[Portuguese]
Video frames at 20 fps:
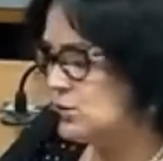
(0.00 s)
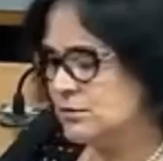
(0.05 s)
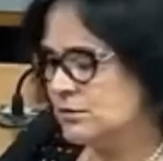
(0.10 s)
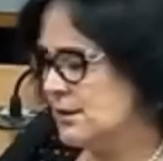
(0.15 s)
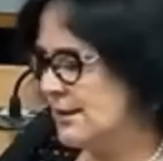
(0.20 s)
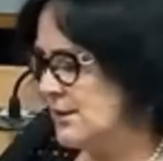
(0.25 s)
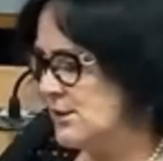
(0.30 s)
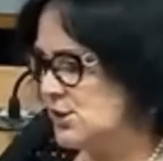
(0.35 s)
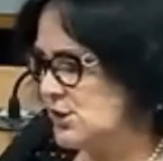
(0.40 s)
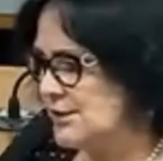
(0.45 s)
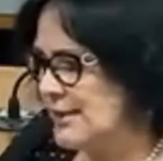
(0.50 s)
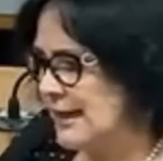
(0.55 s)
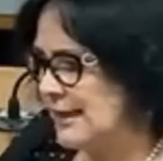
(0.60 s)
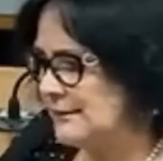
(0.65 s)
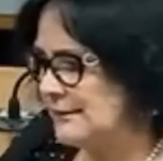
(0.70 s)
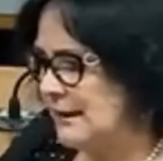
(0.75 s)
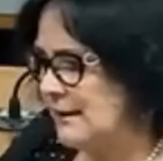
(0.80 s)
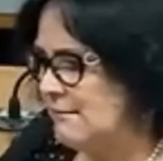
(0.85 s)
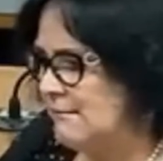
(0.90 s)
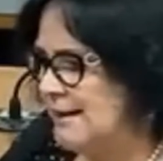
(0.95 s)
sou
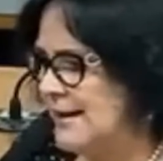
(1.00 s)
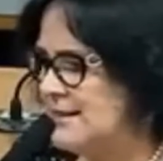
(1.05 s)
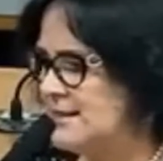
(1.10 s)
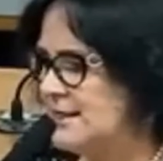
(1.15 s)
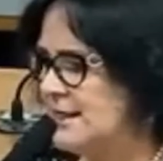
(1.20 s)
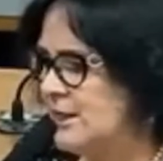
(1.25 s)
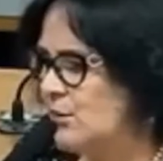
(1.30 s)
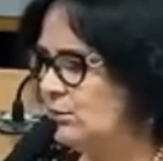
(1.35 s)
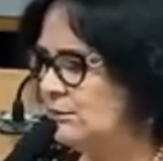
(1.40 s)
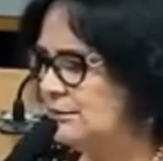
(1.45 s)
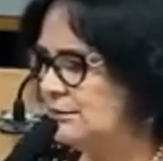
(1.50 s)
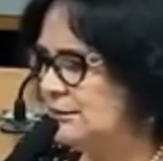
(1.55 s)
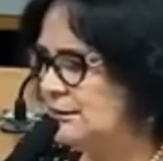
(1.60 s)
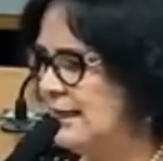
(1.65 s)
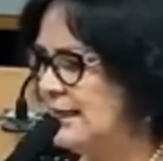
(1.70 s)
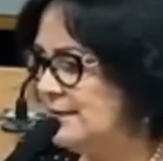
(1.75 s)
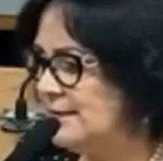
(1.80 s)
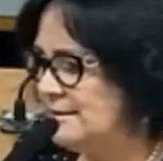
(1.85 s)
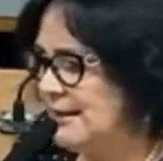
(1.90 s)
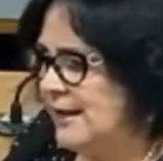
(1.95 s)
candidata, mas eu
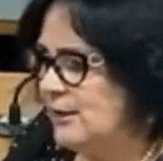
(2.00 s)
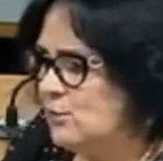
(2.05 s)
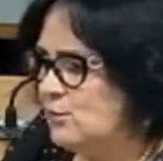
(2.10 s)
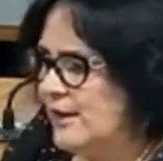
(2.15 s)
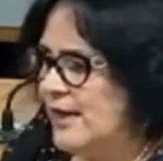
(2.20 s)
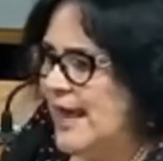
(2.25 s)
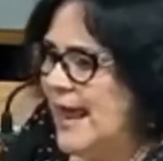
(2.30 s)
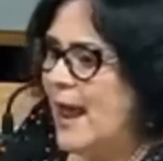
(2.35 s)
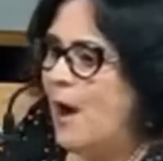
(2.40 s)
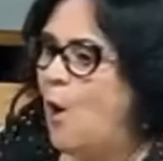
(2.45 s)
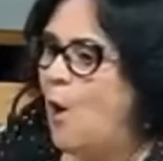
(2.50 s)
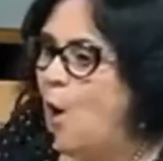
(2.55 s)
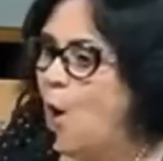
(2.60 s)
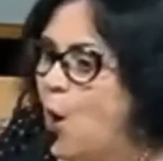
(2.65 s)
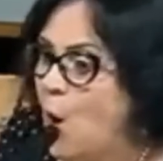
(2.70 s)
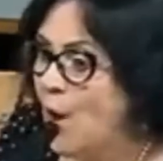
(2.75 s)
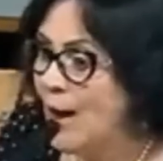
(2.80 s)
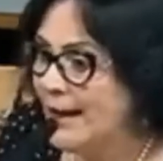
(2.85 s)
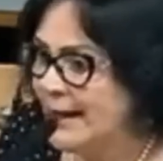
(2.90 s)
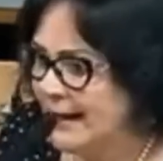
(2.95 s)
entendo que é
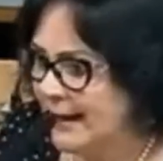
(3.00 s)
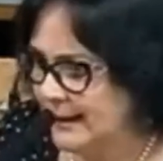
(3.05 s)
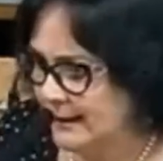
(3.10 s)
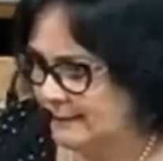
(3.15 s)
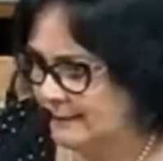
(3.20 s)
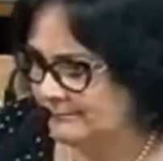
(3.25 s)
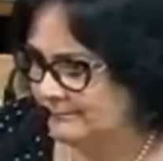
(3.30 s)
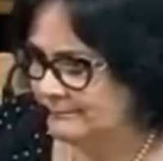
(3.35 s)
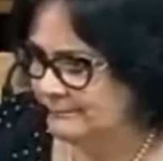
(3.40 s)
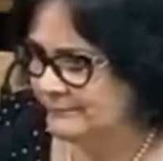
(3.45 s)
hora.